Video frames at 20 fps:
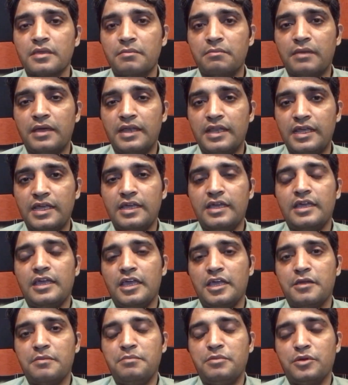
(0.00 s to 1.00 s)
मैंने
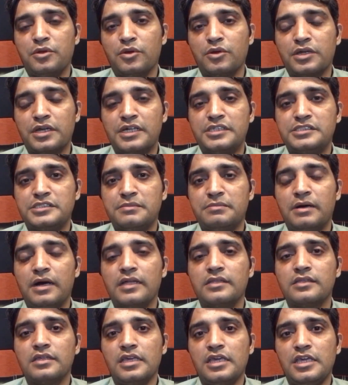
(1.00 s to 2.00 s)
एक ब्यूरोक्रेट से
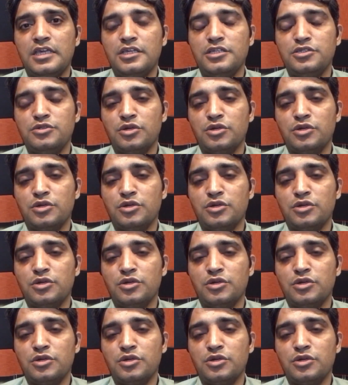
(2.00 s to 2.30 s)
बात की